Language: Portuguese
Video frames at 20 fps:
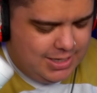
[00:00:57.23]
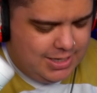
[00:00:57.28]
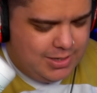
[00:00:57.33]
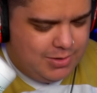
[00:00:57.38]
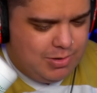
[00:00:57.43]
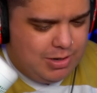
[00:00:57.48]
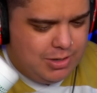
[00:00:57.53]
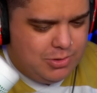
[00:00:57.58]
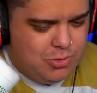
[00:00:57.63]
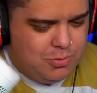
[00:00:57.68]

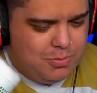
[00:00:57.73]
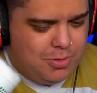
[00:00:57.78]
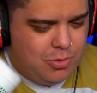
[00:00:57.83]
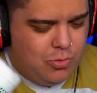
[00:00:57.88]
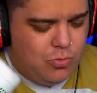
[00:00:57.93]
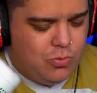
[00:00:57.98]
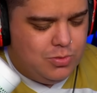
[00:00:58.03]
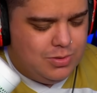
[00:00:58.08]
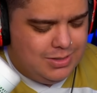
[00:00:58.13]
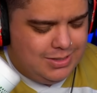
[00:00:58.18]
que
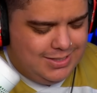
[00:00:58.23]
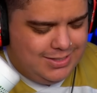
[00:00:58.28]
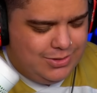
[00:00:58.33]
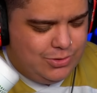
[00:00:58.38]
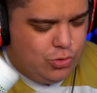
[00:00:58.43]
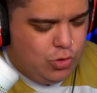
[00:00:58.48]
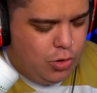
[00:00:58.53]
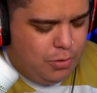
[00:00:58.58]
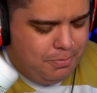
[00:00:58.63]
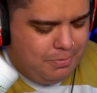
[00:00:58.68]
o
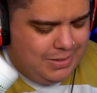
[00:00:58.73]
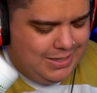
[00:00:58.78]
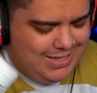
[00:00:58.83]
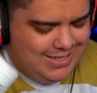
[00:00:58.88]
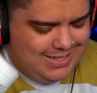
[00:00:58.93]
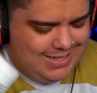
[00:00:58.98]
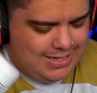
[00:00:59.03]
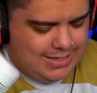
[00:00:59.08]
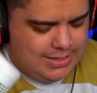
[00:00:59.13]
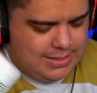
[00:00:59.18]

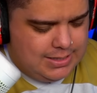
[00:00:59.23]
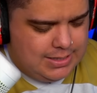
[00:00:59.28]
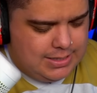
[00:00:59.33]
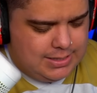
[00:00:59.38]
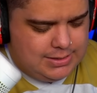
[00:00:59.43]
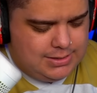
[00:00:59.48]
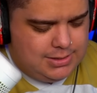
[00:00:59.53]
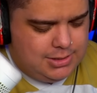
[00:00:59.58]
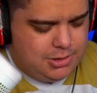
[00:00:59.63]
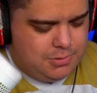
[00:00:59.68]
domina
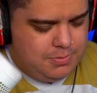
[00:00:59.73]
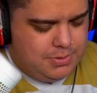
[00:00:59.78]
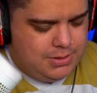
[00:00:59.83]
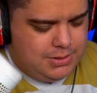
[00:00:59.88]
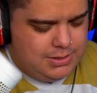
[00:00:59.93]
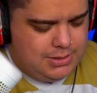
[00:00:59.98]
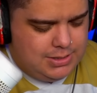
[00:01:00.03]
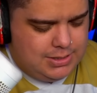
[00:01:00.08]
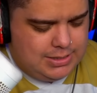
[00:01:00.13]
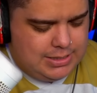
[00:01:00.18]
a
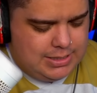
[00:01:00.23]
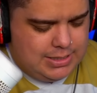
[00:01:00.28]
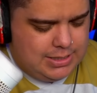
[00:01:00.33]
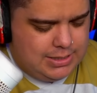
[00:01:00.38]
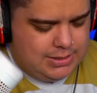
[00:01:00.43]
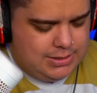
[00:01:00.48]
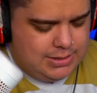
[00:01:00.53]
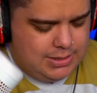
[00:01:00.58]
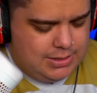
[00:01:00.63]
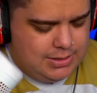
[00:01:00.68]
X-Bestinha
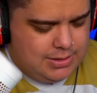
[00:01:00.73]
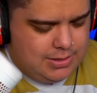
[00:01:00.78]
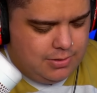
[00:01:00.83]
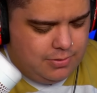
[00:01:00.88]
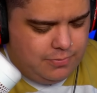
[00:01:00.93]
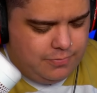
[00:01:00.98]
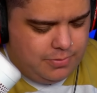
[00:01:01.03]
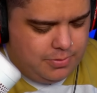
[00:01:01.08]
daquele jeitão.